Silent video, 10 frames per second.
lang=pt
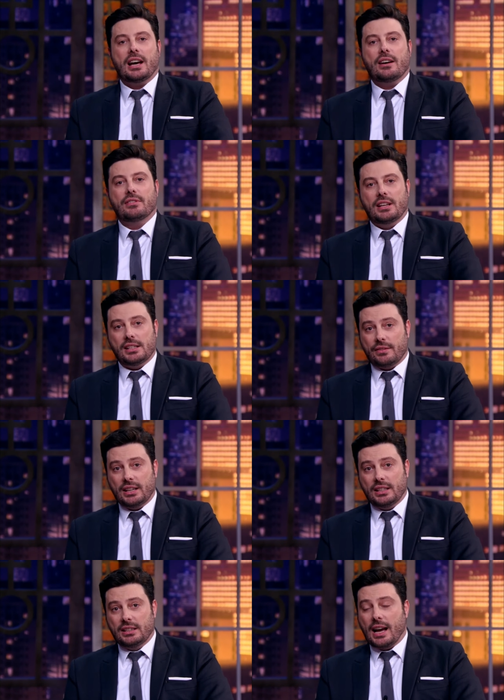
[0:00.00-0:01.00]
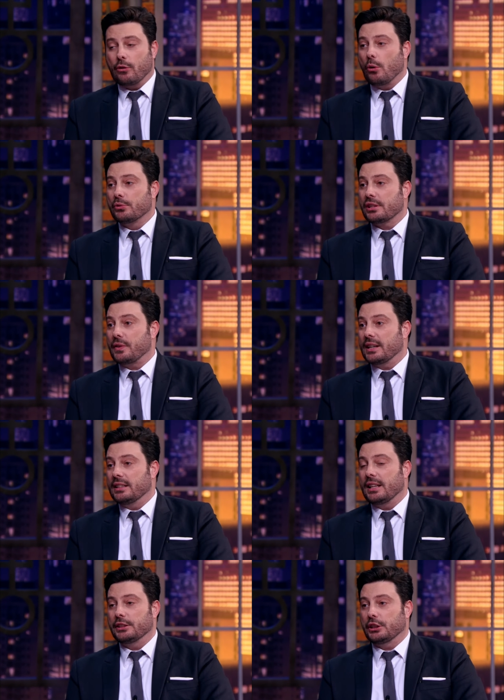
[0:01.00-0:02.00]
a Vanessa vai cantar. Qual música você vai
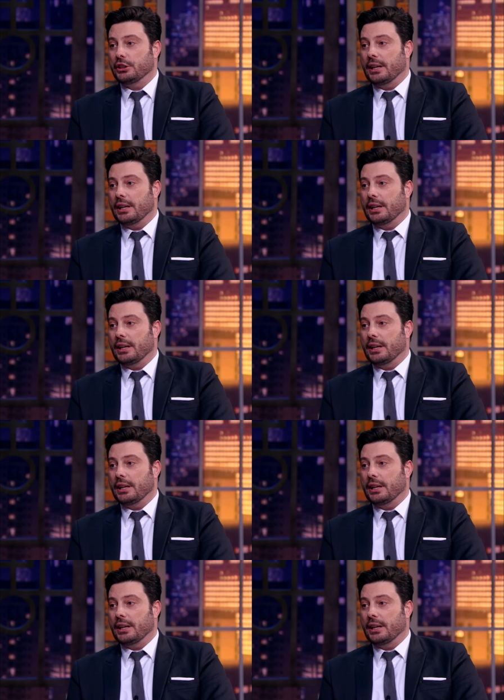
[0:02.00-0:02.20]
cantar já já?